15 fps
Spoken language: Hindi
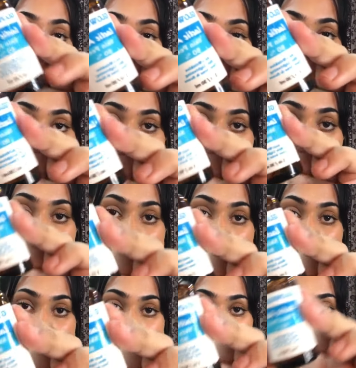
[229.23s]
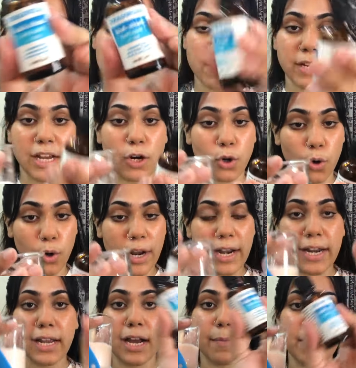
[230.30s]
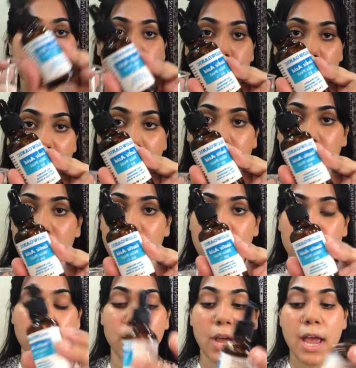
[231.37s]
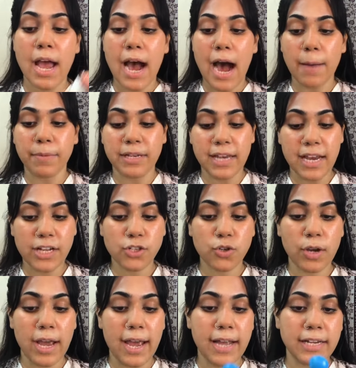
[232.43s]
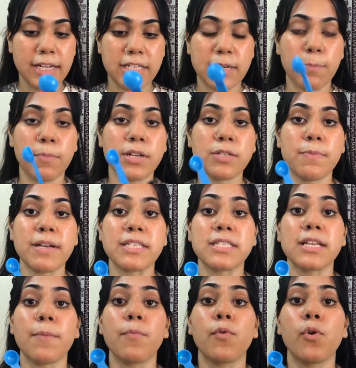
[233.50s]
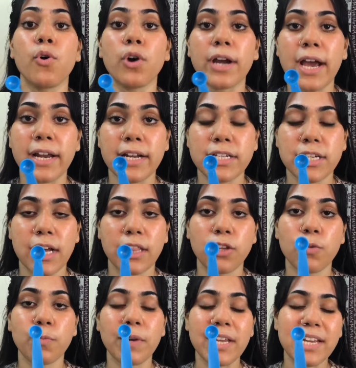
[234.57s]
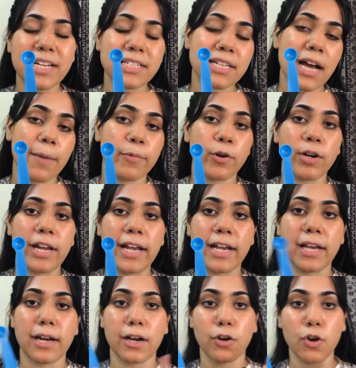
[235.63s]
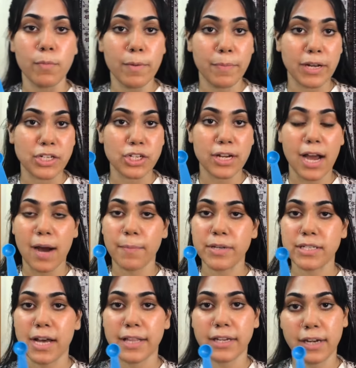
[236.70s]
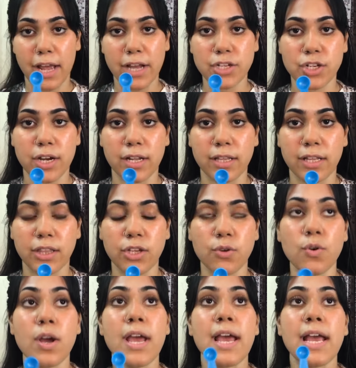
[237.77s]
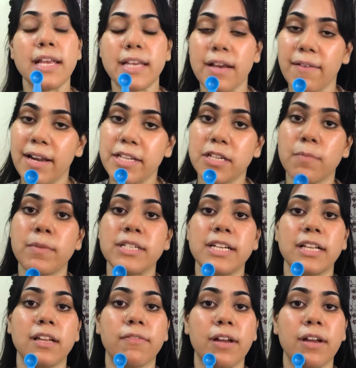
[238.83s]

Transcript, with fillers: लैक्टिक एसिड एटी परसेंटेज में ये ग्लोगेनिक का मैं इस्तेमाल कर रही हूँ अब ये जो है ये चम्मच मैं सबको कहना चाहती हूँ प्लीज़ ये आप लोग लेके रख लो मैं पिक्चर यहाँ पर साथ अटैच कर देती हूँ ये वाले चम्मच एक